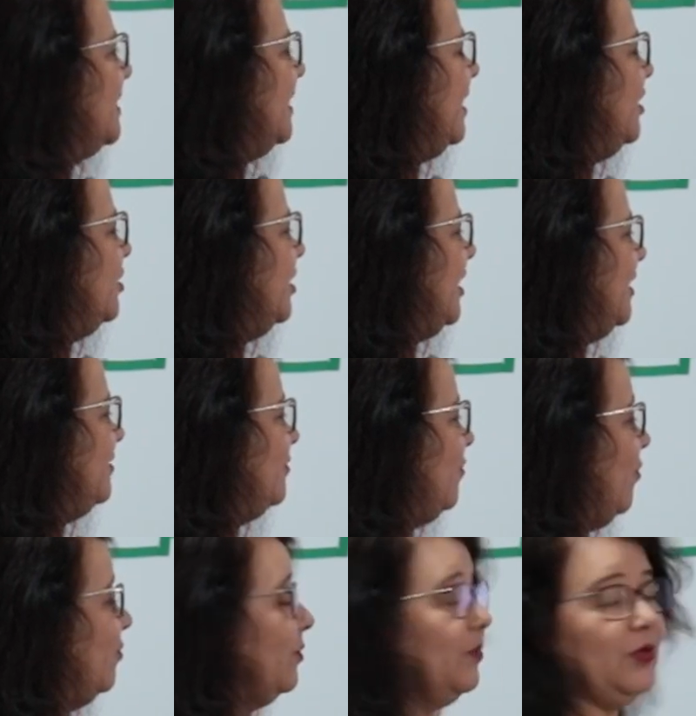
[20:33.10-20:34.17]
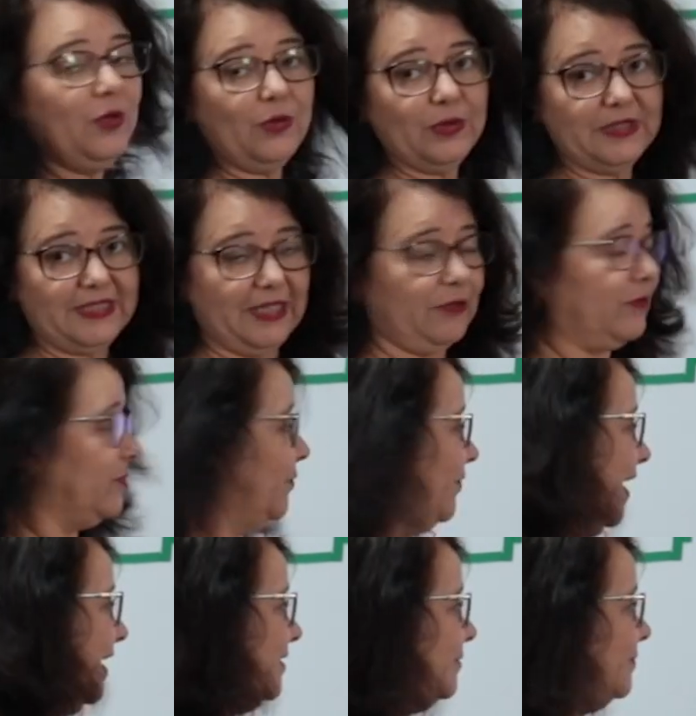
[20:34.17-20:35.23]
três girassol no segundo
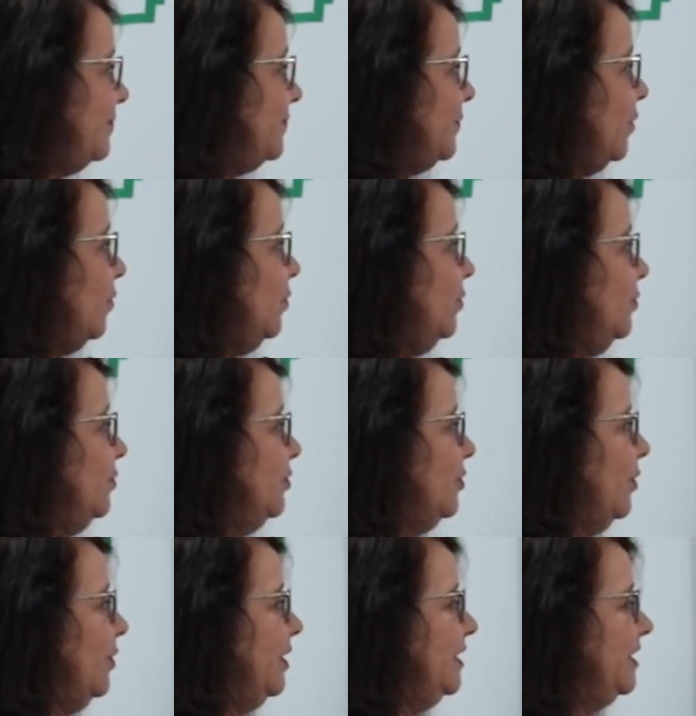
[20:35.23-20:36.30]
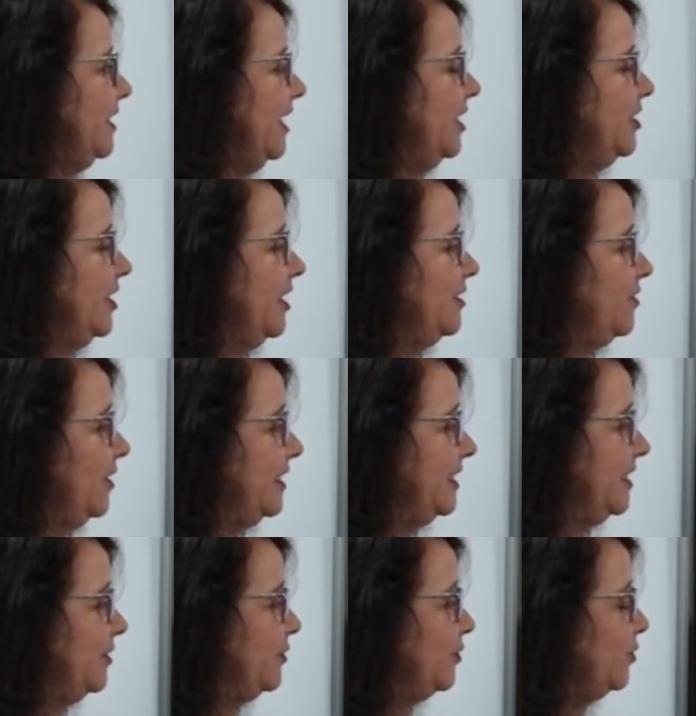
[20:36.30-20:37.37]
vaso, um, dois, três
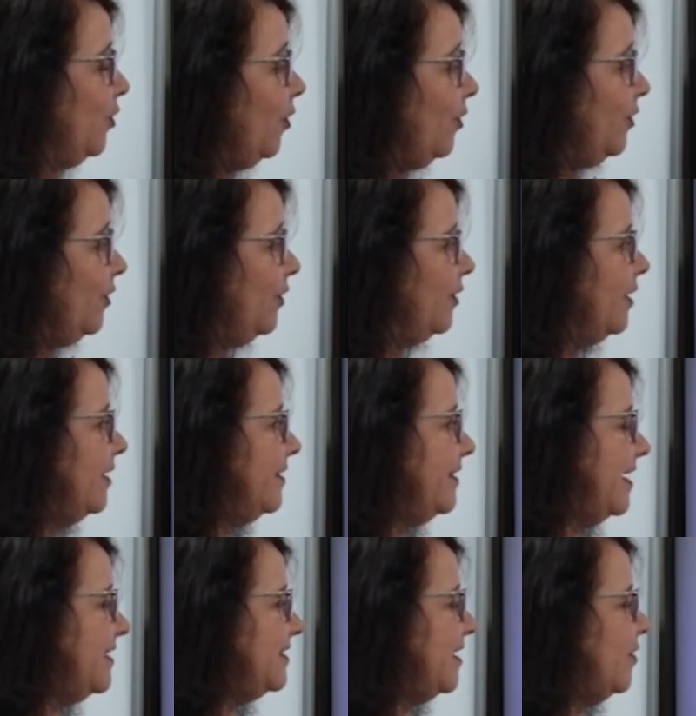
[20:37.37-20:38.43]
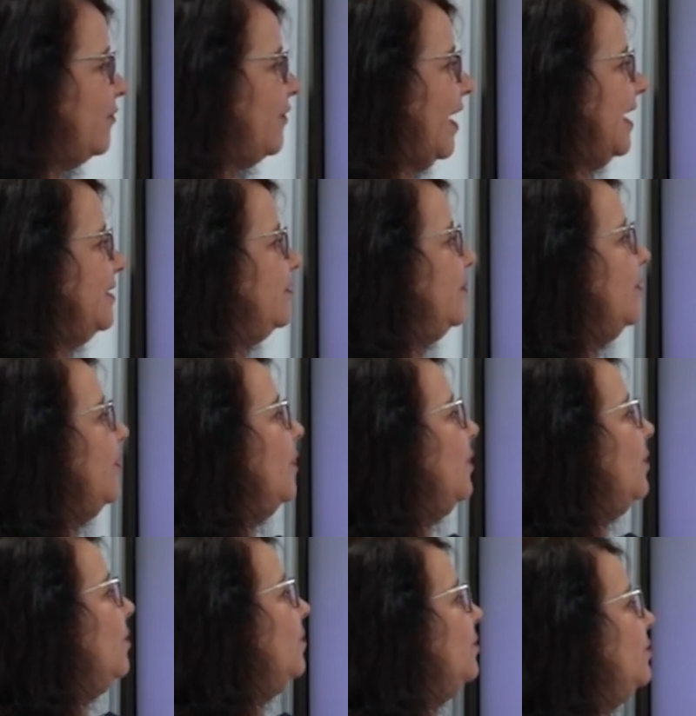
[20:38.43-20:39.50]
girassóis no terceiro vaso,
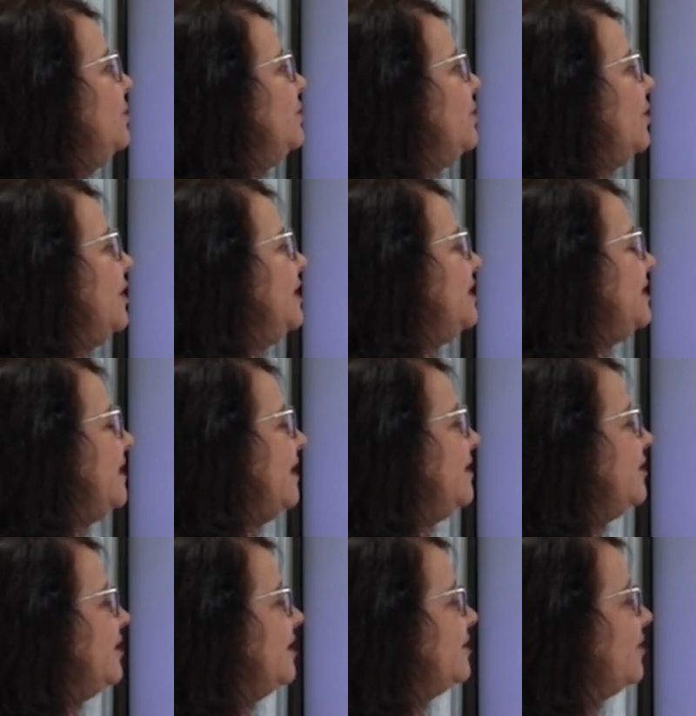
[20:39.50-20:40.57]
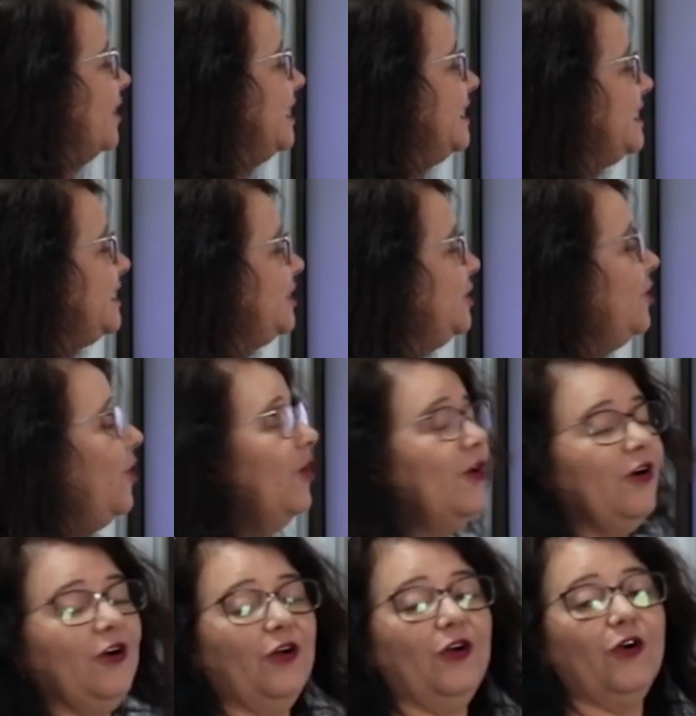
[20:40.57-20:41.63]
um, dois, três girassóis no
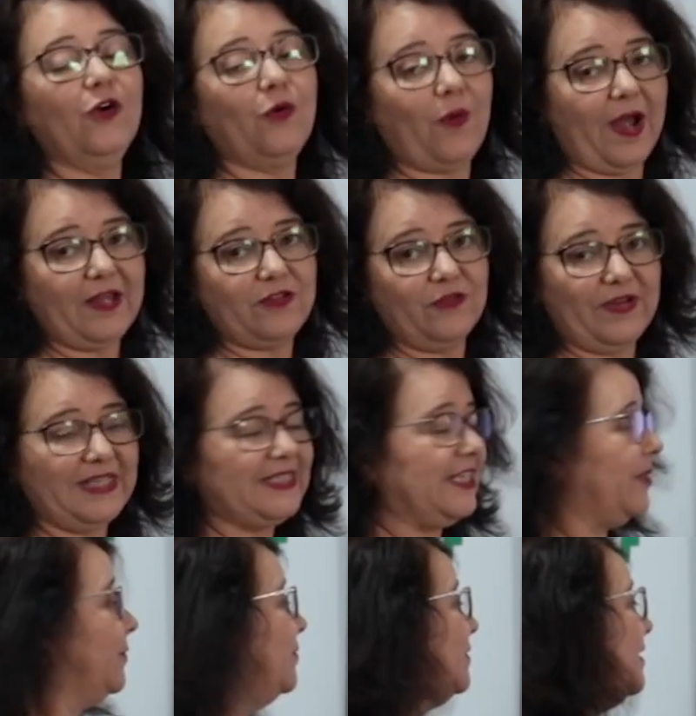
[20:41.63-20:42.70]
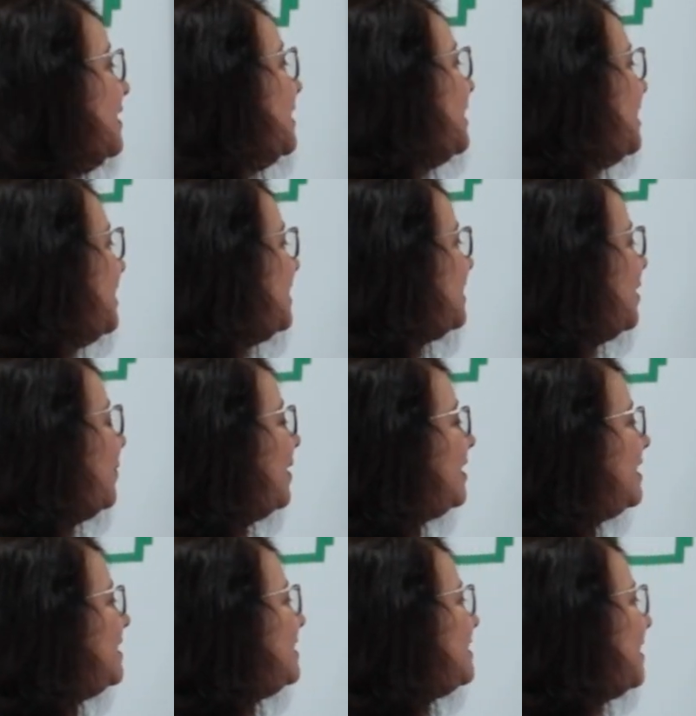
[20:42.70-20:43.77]
quarto vasinho. Então
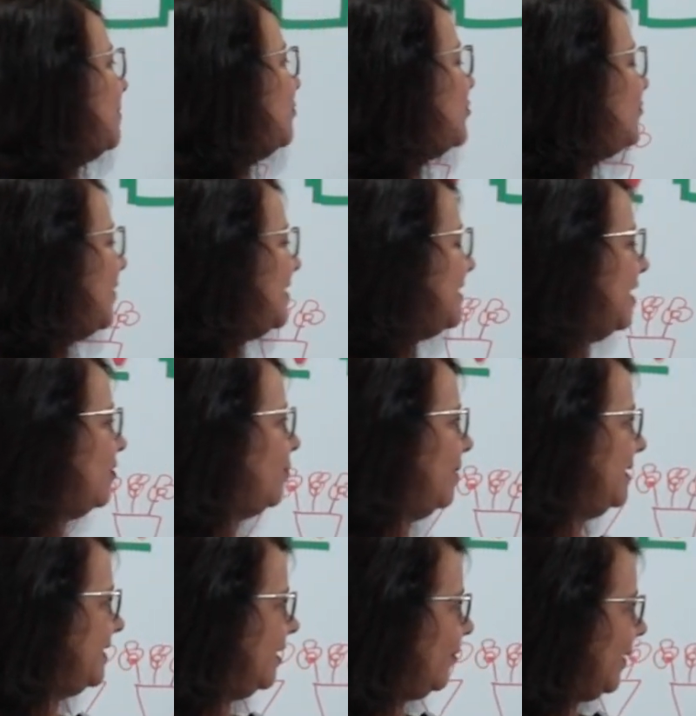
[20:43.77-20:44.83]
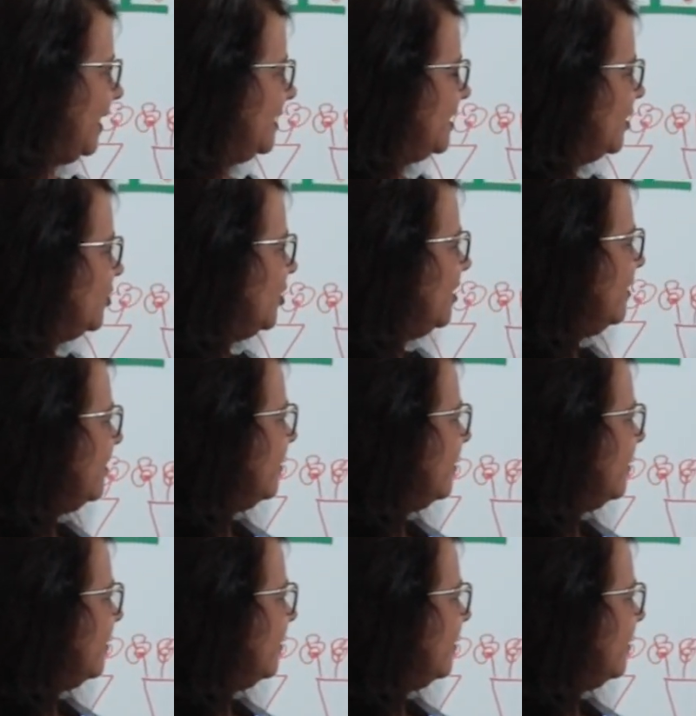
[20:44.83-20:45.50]
aqui estamos fazendo uma sequência de